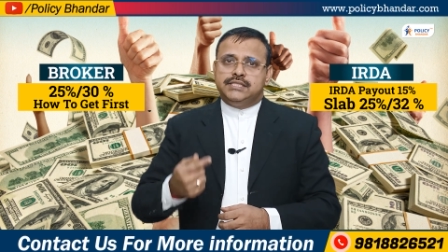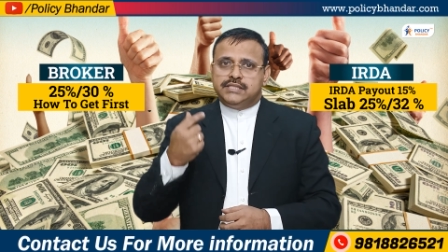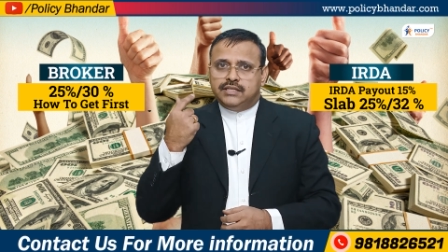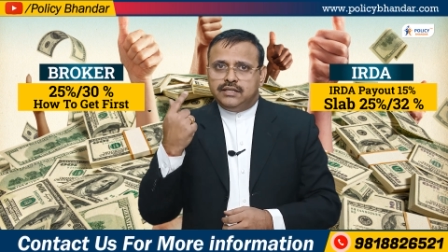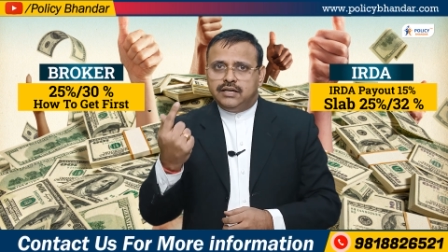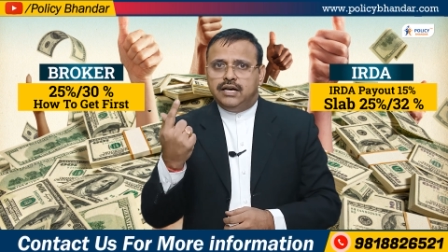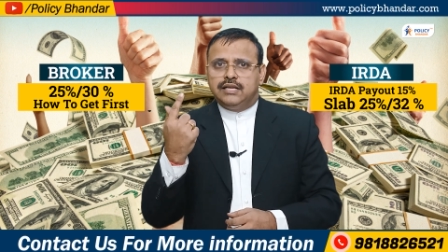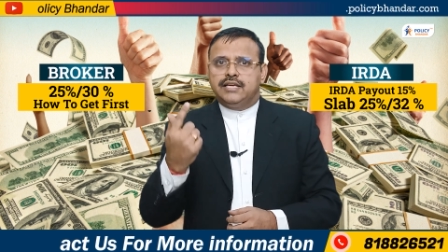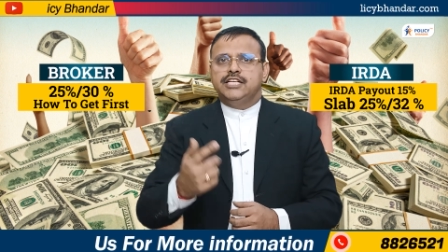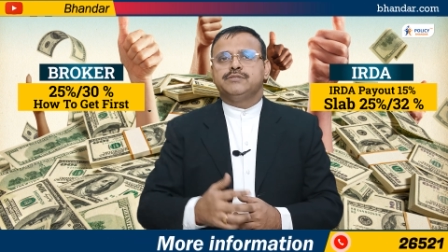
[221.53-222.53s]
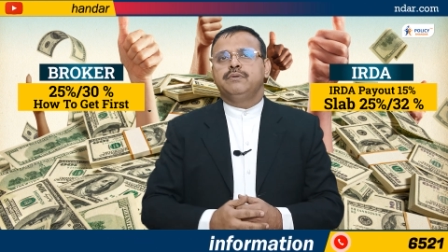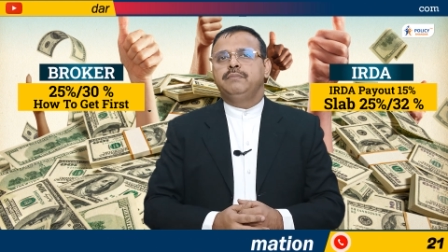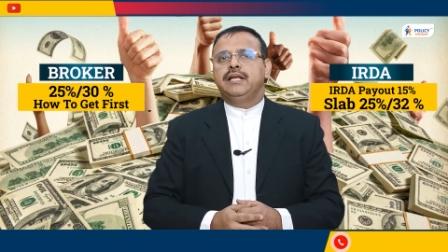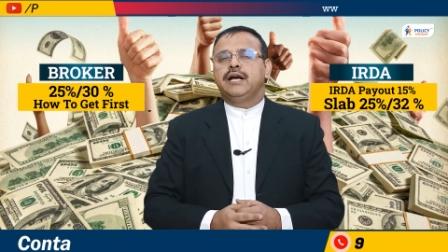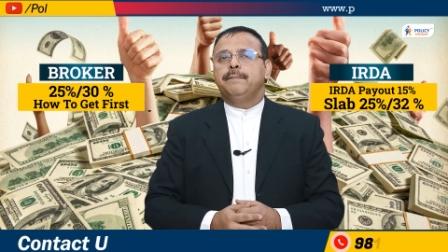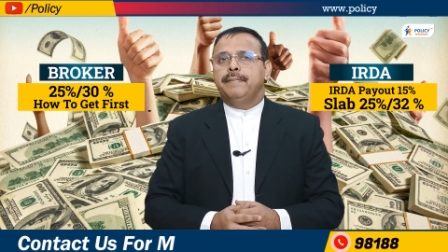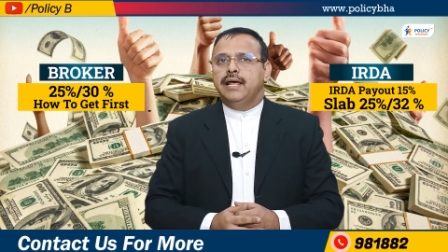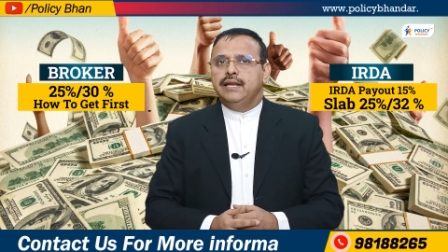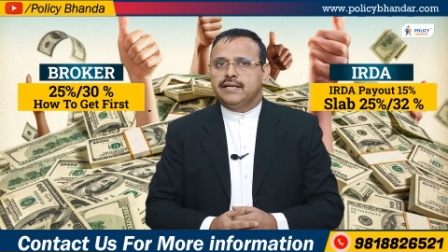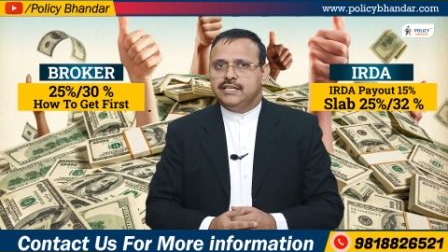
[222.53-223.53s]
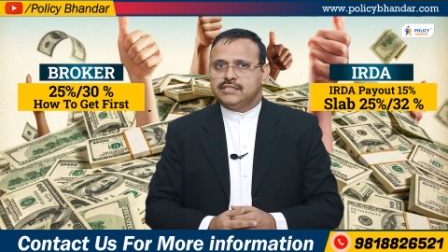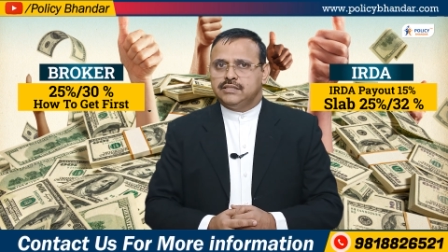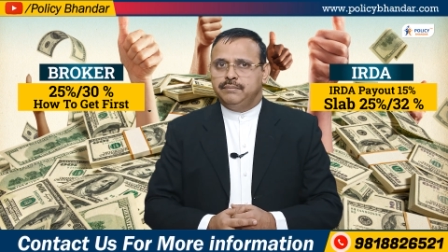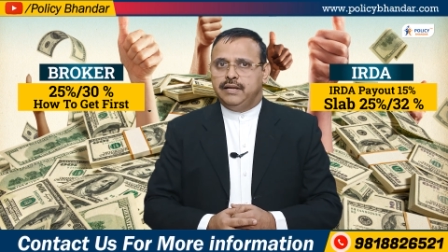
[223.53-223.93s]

सिंगल केस में मिलेगा पहले केस से